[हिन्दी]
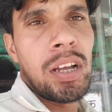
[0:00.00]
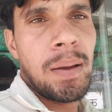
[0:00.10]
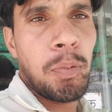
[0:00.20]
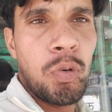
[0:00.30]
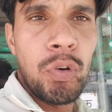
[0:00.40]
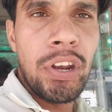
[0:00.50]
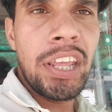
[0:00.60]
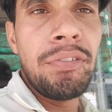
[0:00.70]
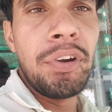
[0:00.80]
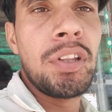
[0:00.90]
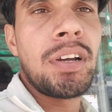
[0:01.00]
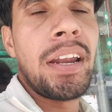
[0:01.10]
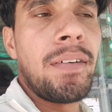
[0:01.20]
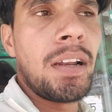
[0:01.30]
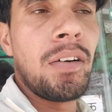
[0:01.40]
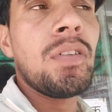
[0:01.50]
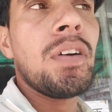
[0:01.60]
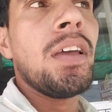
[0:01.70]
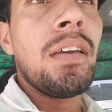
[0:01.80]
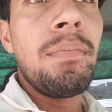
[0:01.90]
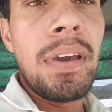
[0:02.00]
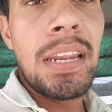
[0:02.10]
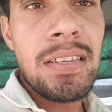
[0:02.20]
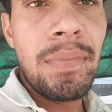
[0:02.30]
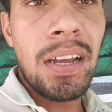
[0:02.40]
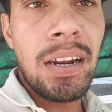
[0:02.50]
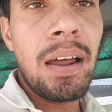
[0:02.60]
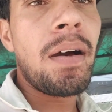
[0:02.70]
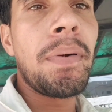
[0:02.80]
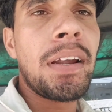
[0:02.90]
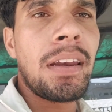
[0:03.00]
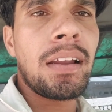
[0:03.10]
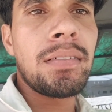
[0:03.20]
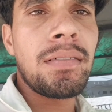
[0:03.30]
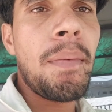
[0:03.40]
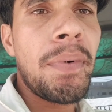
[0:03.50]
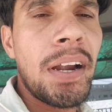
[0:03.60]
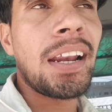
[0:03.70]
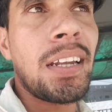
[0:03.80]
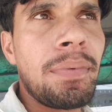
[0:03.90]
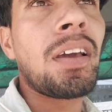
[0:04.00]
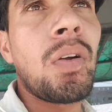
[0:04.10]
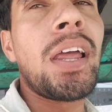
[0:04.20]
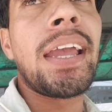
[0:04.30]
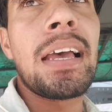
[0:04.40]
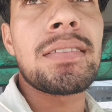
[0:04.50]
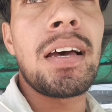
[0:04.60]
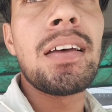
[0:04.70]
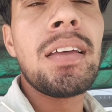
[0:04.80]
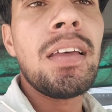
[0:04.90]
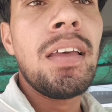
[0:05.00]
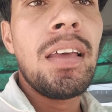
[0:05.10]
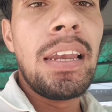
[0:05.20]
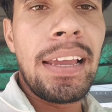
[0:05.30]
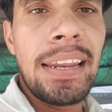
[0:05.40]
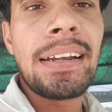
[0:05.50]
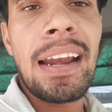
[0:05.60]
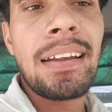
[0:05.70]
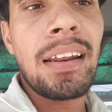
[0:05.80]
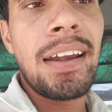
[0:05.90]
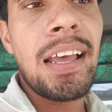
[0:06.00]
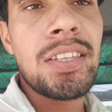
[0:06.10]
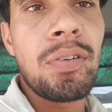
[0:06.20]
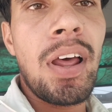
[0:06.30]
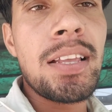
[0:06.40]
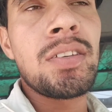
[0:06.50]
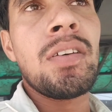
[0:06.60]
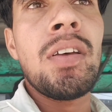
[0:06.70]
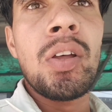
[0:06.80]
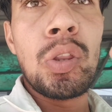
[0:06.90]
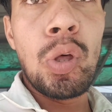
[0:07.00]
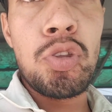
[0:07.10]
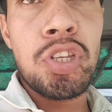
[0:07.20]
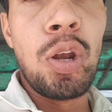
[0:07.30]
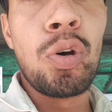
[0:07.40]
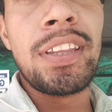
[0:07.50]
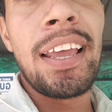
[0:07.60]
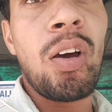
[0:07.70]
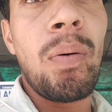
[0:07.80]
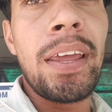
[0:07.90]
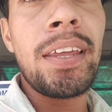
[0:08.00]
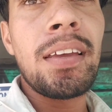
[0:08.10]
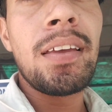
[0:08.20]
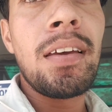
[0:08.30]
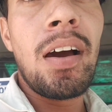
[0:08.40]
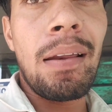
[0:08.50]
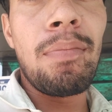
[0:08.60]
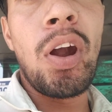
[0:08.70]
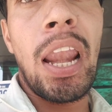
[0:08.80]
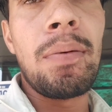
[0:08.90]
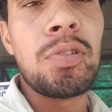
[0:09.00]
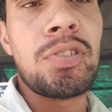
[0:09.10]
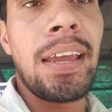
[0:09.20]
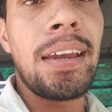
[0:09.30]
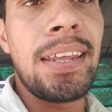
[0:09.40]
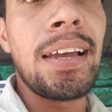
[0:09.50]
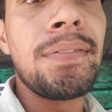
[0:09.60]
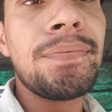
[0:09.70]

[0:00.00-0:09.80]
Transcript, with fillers: आज आपको नई वीडियो दिखाने वाला हूँ मेरे सामने खड़ा हूँ अपना ट्रैक्टर अपना ट्रैक्टर भी करवाएंगे ऐसा लेकिन एक ट्रैक्टर खड़ा है स्वराज तो उसकी लुक देखो भाई और मॉडल भी पूछेंगे ठीक है